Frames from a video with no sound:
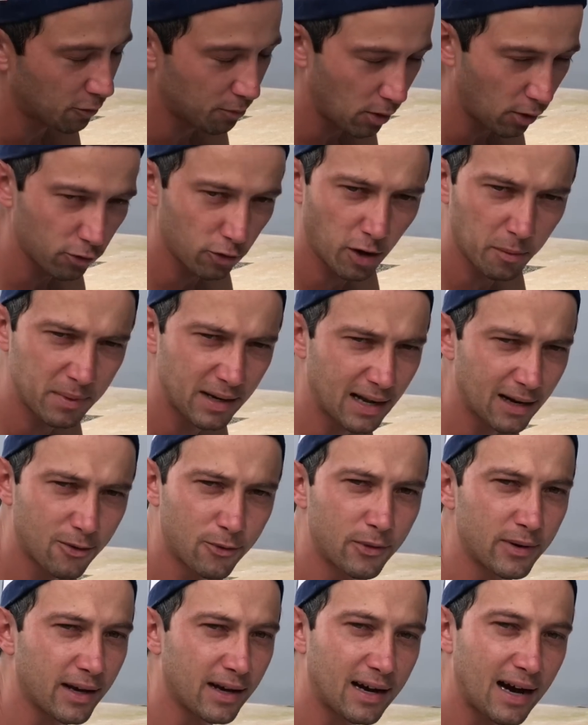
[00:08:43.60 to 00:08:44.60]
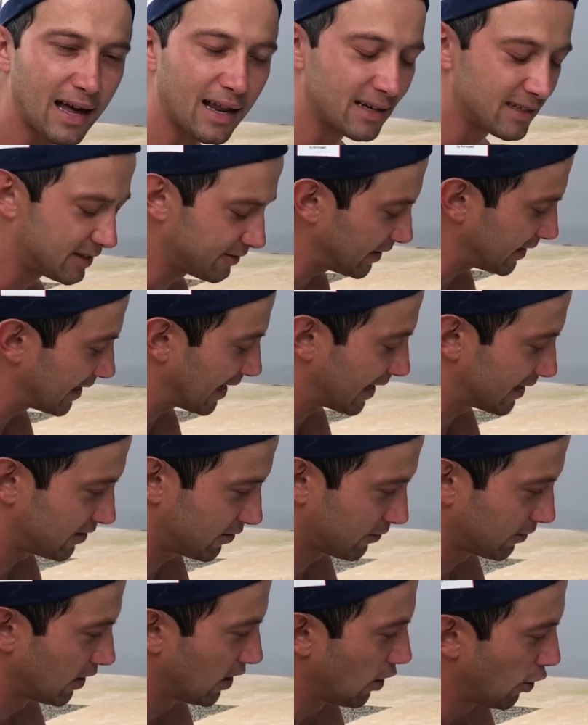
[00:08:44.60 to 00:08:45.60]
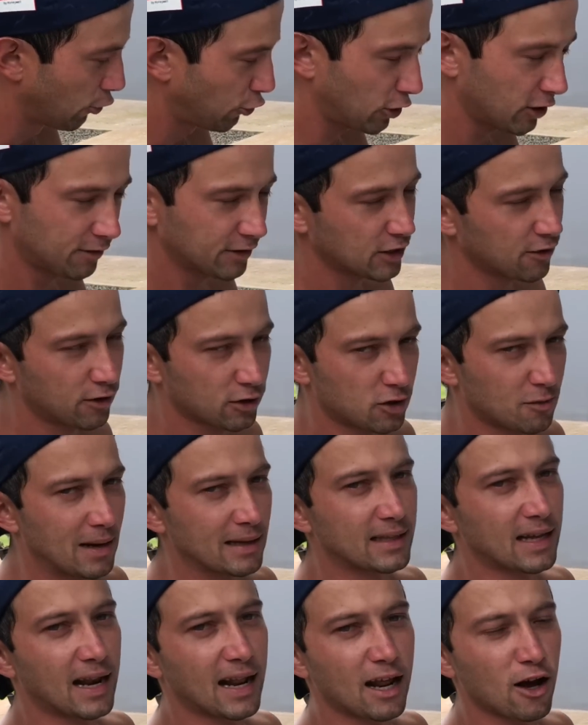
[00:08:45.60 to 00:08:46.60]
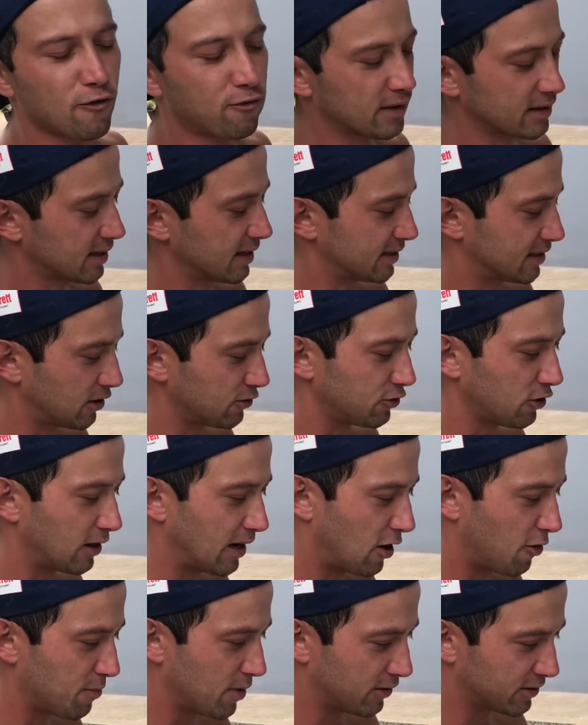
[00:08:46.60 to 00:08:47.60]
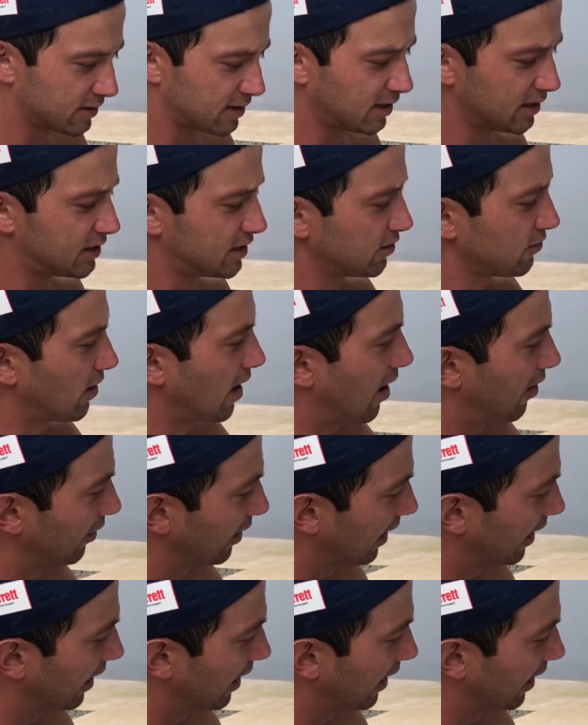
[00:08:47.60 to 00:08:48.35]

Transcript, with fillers: meu nome na cuia. Cara, de verdade, eu, toda vez que eu vou tomar tereré, eu faço questão de olhar o meu escritinho Raul